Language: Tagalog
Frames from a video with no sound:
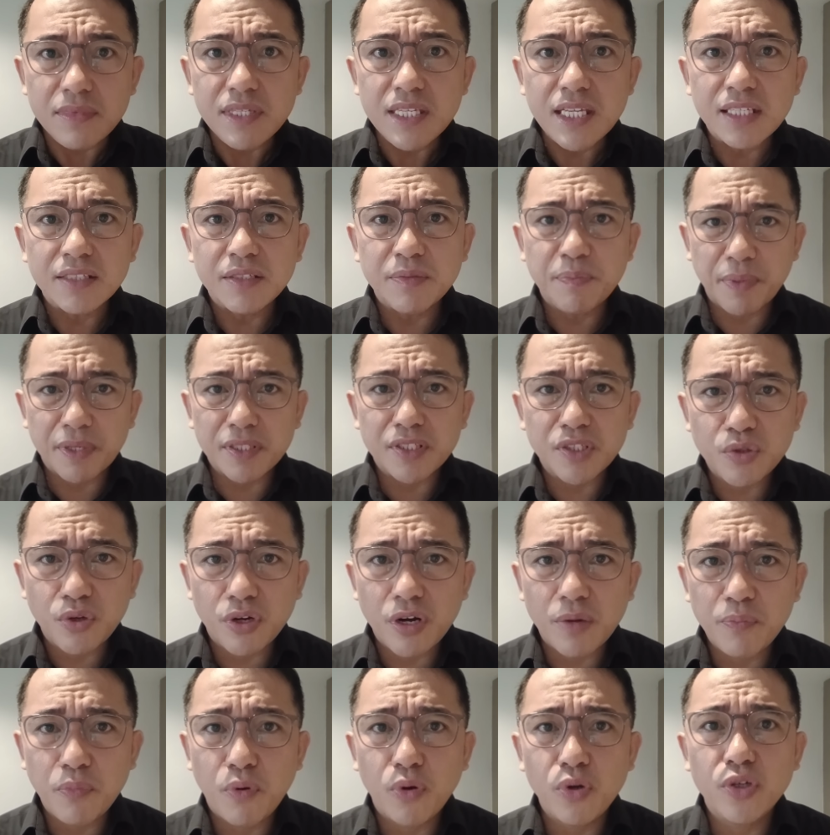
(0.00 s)
si Pastor
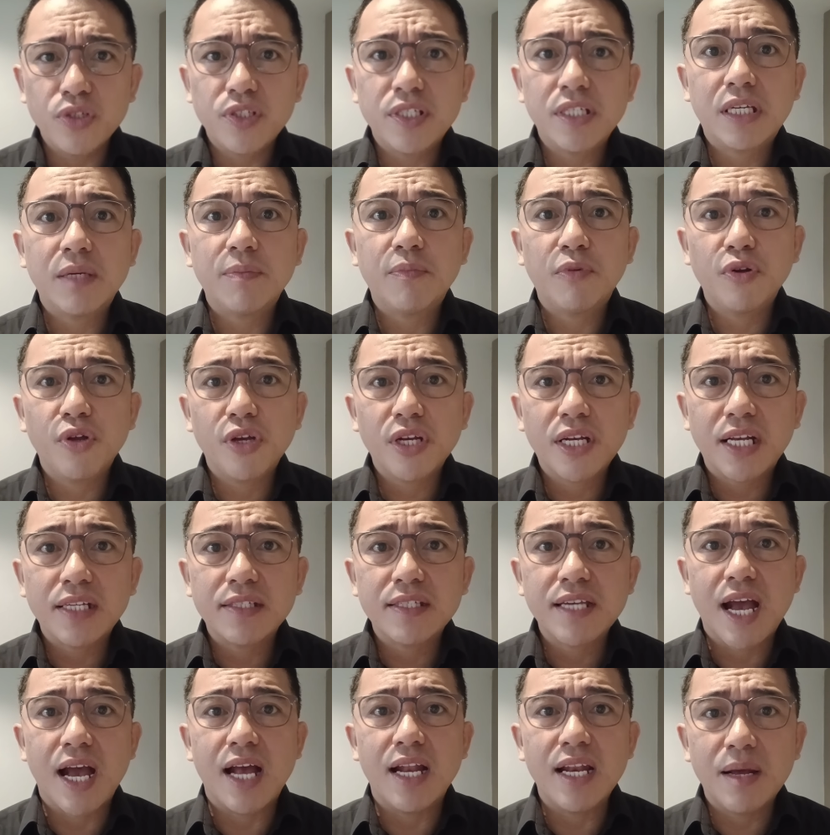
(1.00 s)
Apollo Sikibuloy
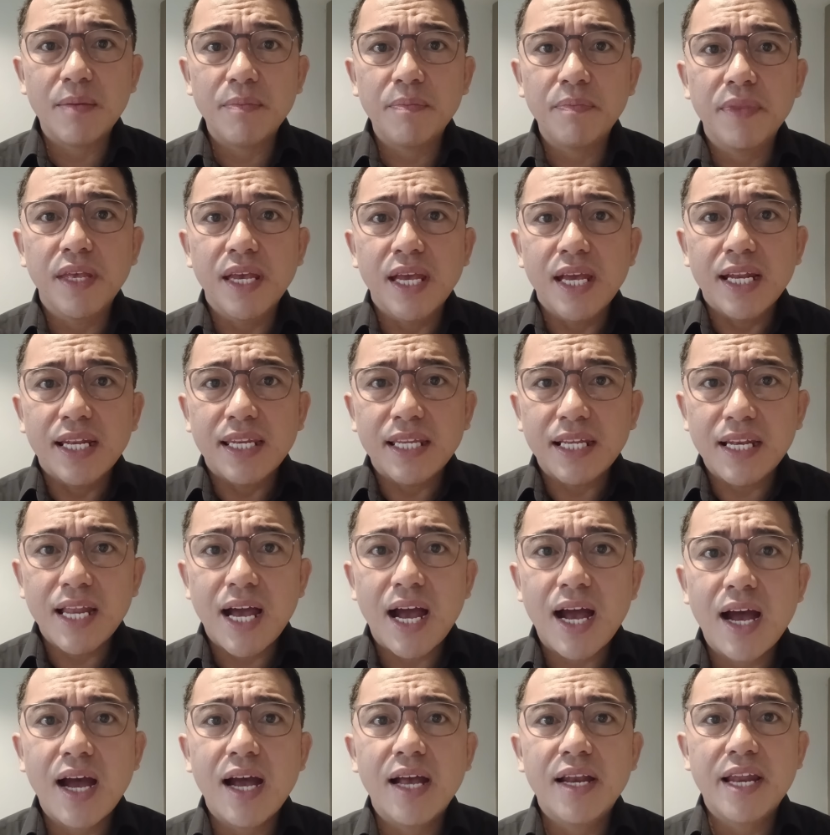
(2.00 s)
kasi alam
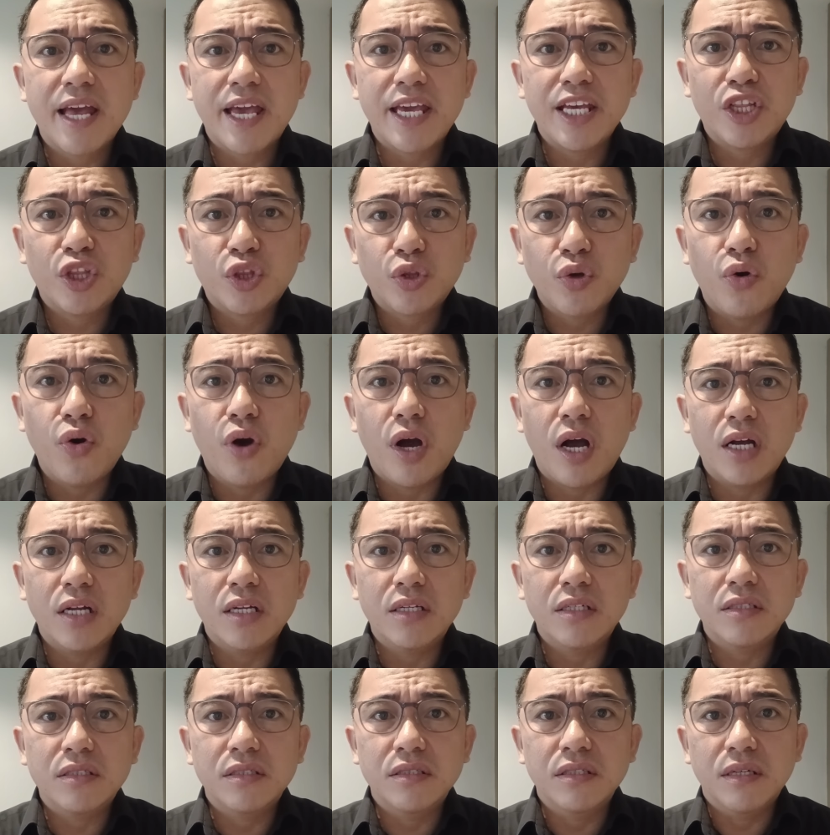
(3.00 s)
nila na ito
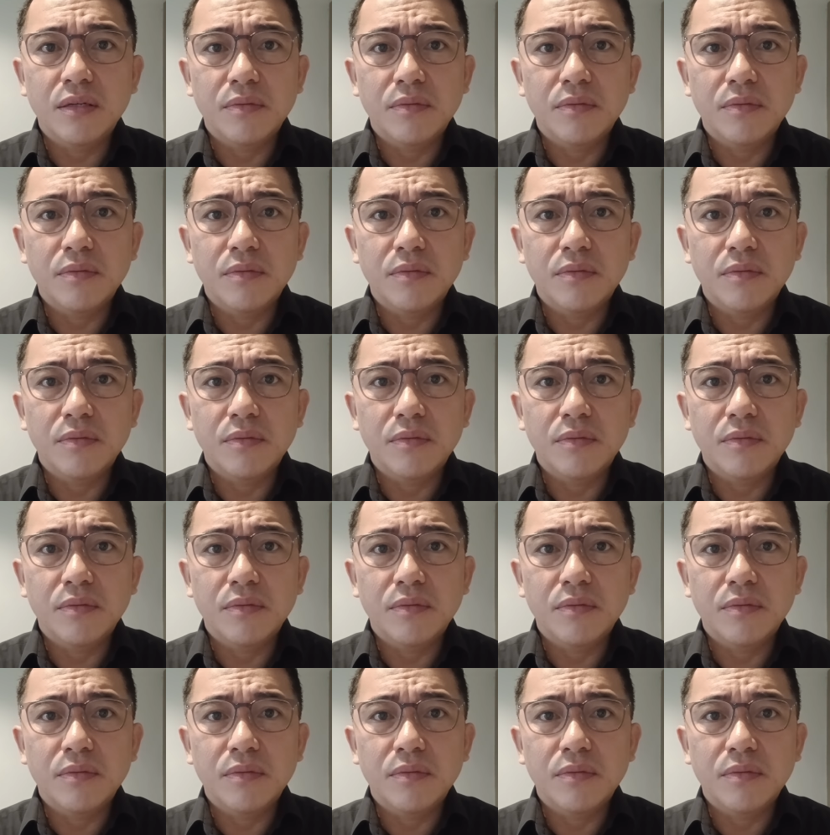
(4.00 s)
ang